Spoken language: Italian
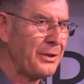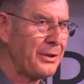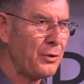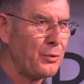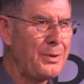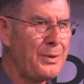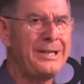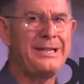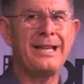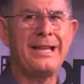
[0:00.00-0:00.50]

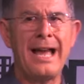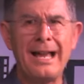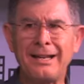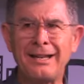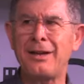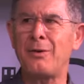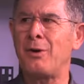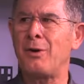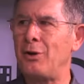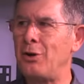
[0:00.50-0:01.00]
Quindi
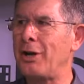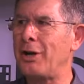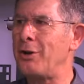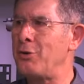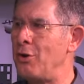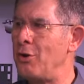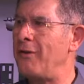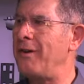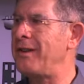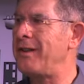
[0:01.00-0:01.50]
anche quello che
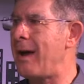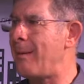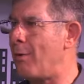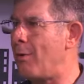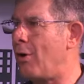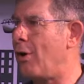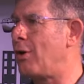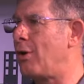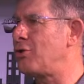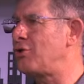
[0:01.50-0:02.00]
noi vediamo
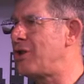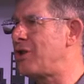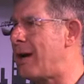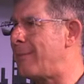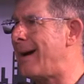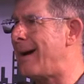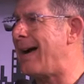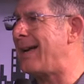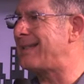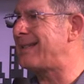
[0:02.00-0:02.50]
oggi,
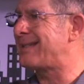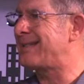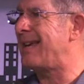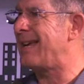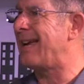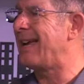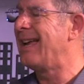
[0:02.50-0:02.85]
Hamas,